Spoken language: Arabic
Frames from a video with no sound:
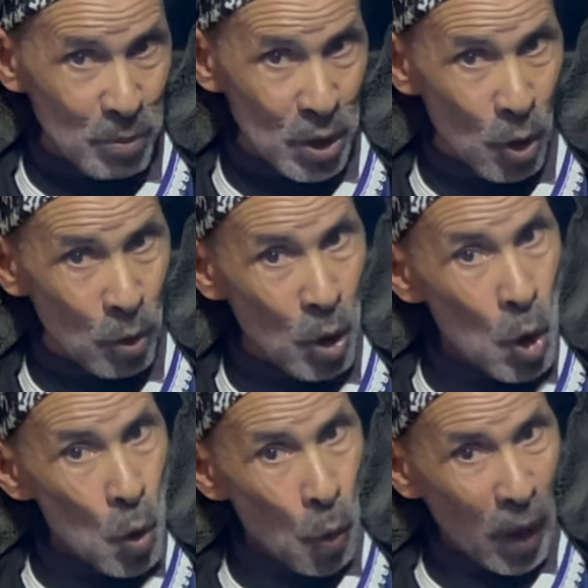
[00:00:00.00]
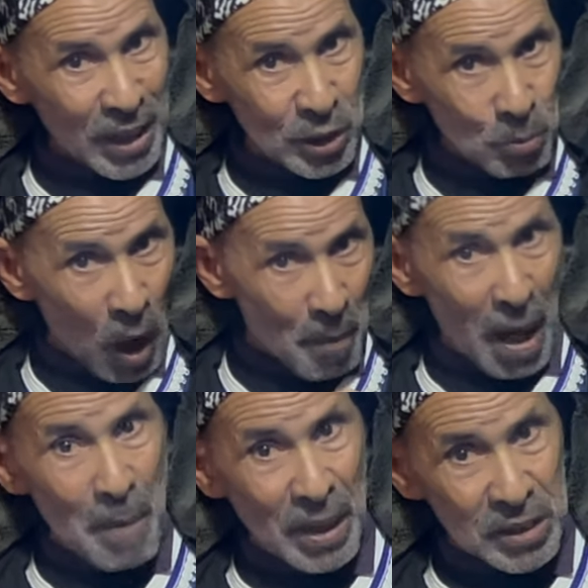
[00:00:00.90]
مليون وقسموها
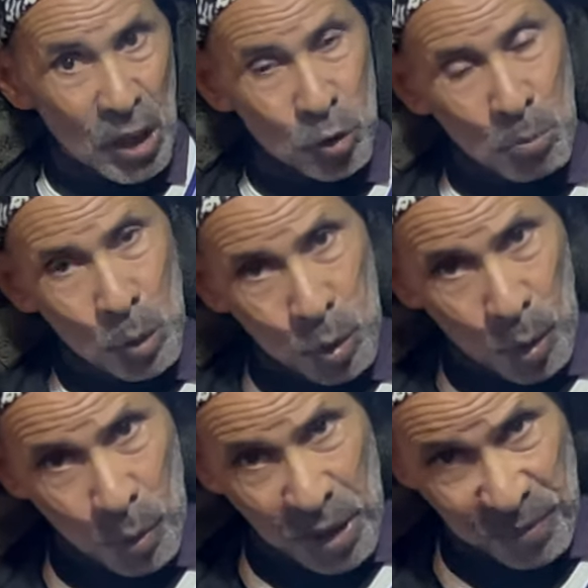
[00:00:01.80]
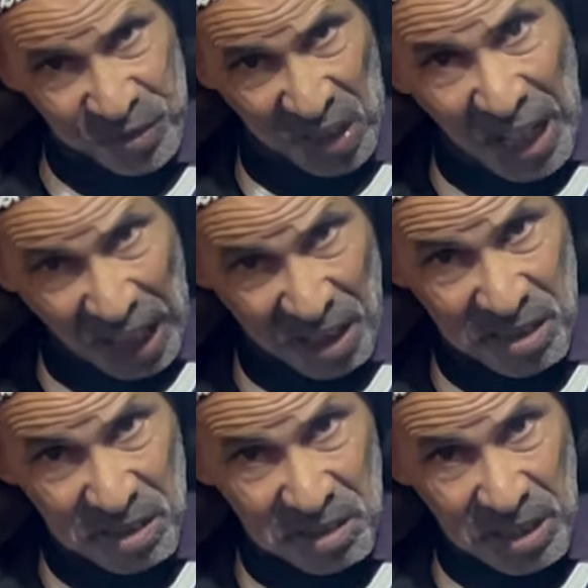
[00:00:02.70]
مع بعضياتهم وطحنوني في الزنقه
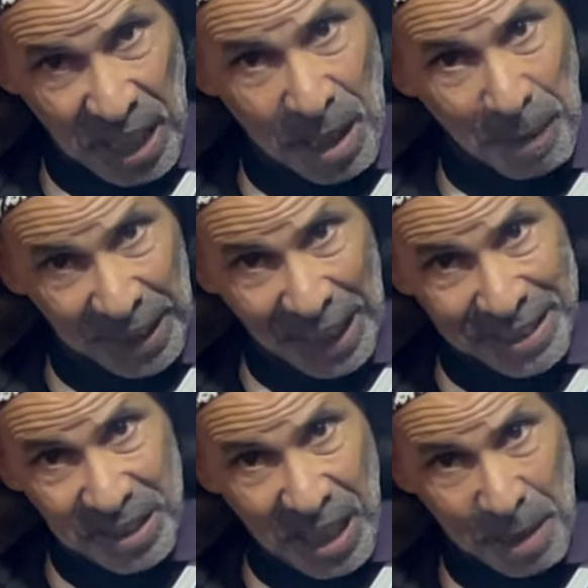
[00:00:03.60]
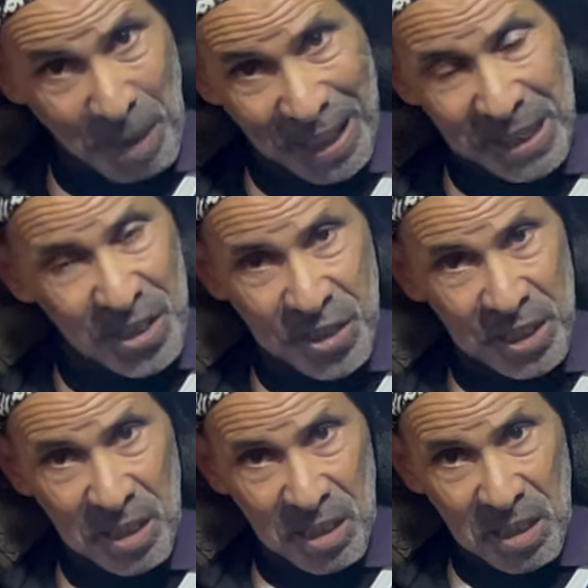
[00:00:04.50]
انا باقي حد الان ما كاين شي
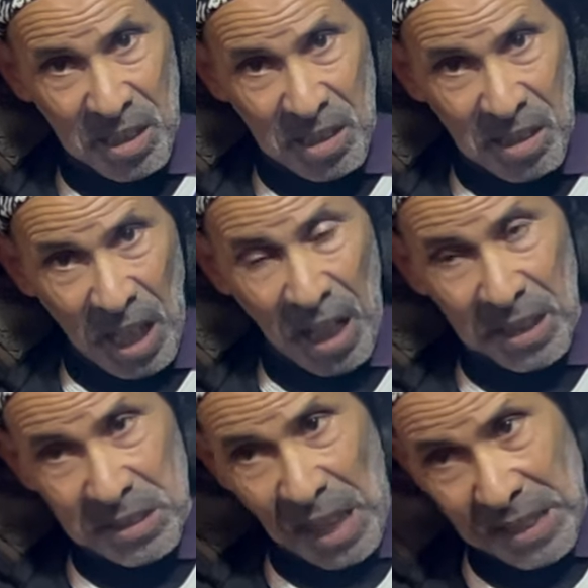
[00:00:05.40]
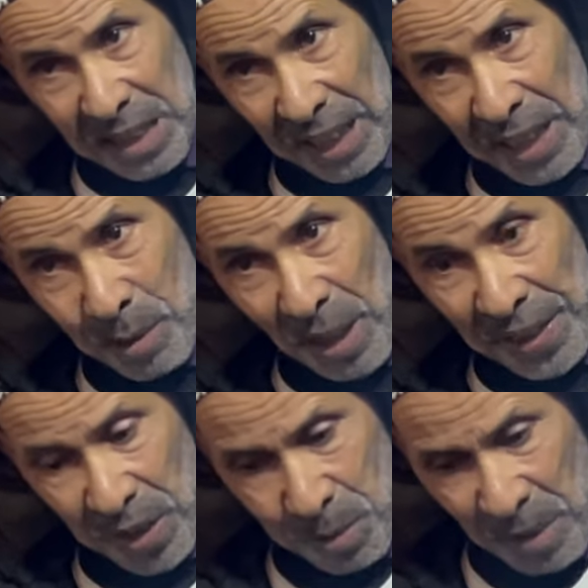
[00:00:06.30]
اخر ساعه تلقاني واحد
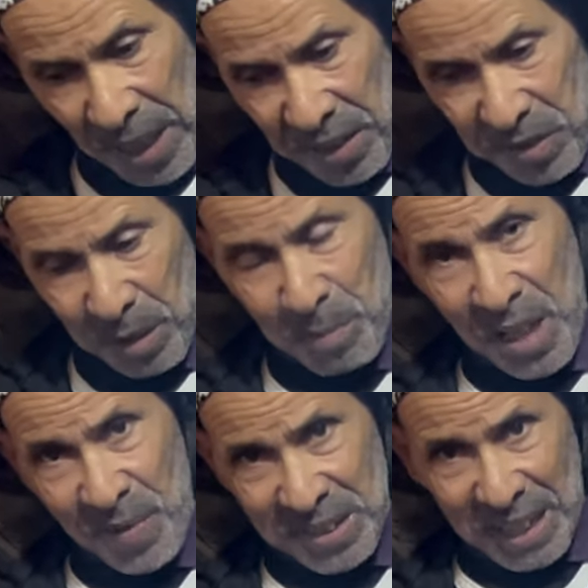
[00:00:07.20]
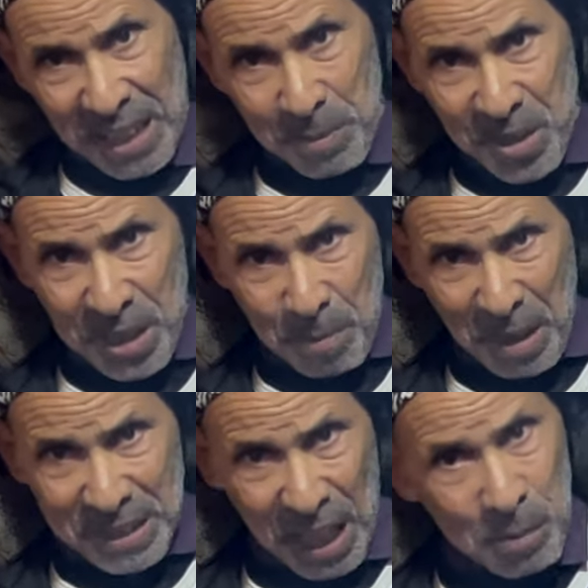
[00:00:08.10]
الرجل خرج ديك الملفات قال لي مشي
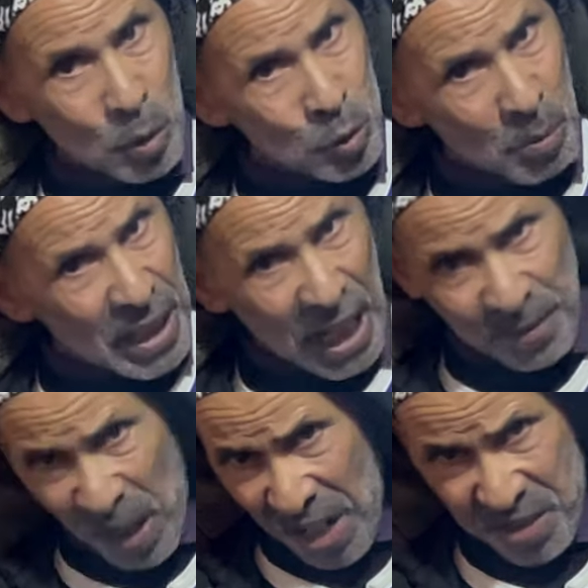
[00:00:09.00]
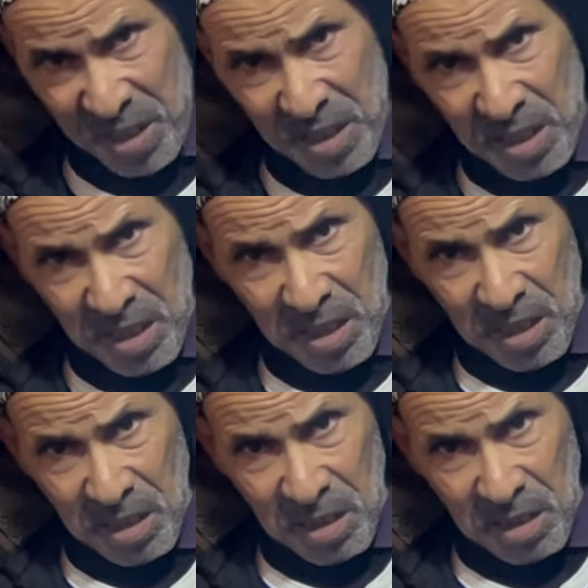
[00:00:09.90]
للمظالم قلت له ما نعرفهاش
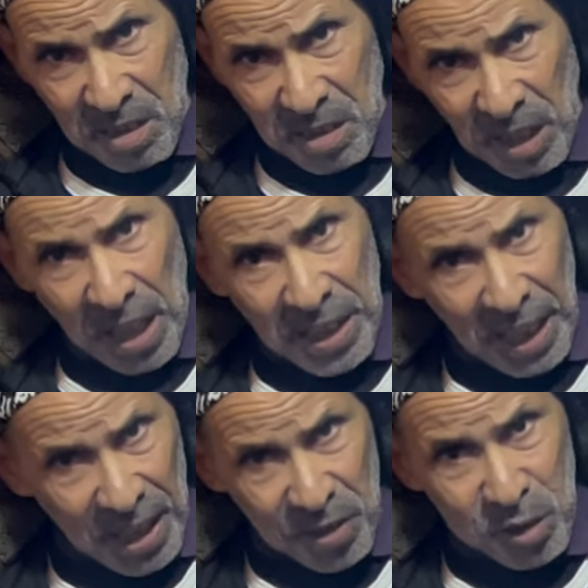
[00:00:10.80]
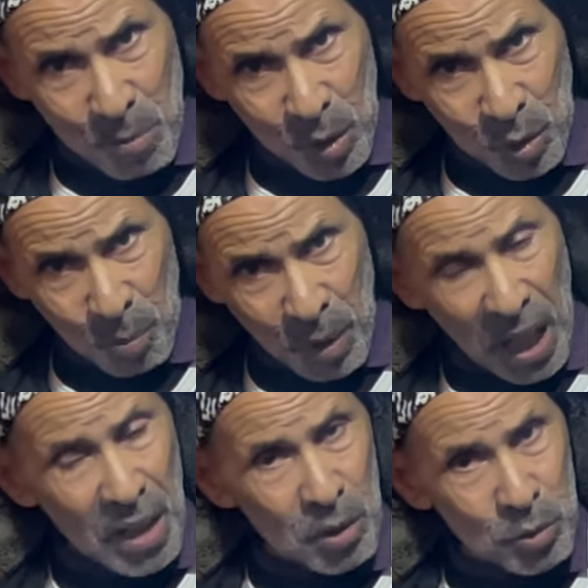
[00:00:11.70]
قال لي خلص لي مركب
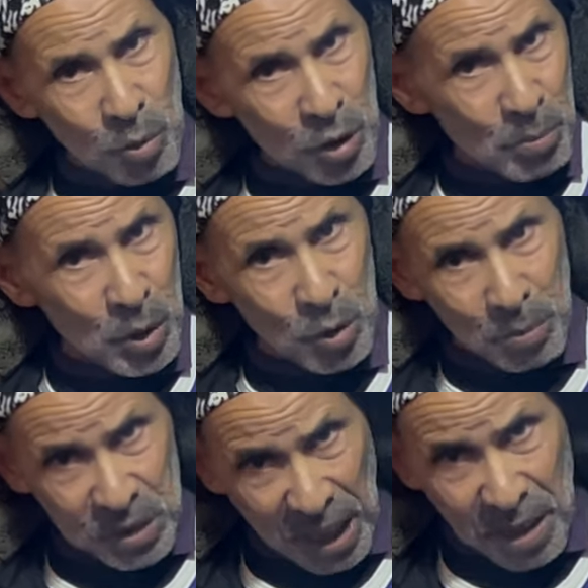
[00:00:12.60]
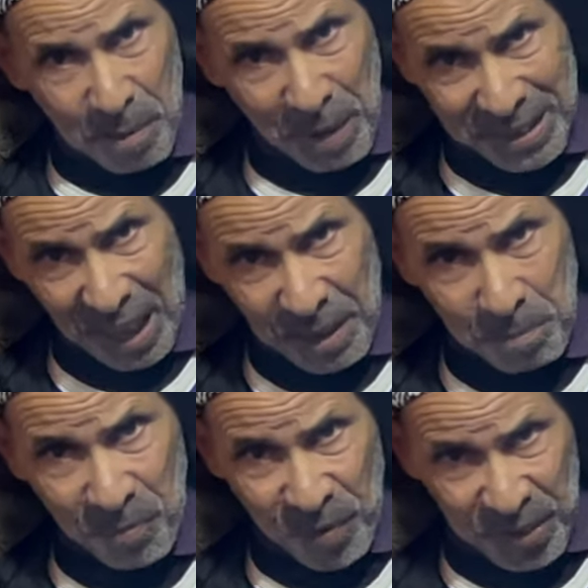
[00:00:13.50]
خلصت ذوك مركب اداني
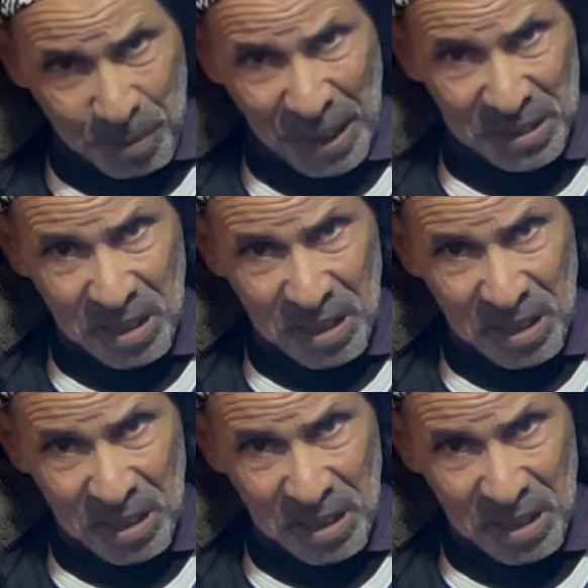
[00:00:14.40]
المظالم في الرباط